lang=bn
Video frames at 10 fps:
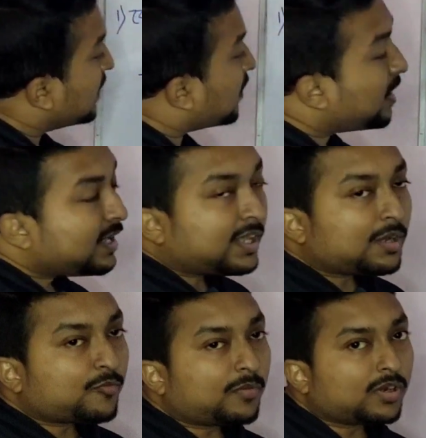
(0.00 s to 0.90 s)
তাহলে এই
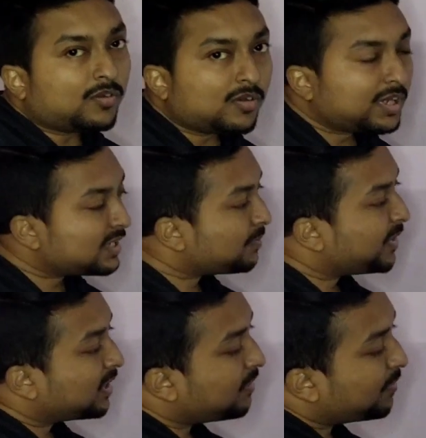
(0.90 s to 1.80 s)
থেকে প্রমাণ হলো কি যে
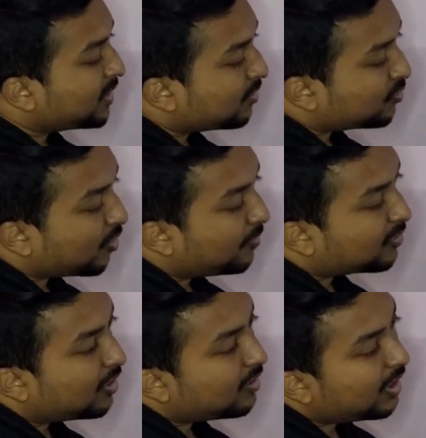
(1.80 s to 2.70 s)
পৃথিবী পৃষ্ঠ
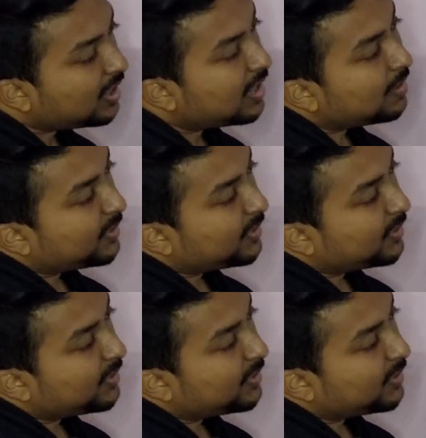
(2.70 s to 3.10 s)
সমতল নয়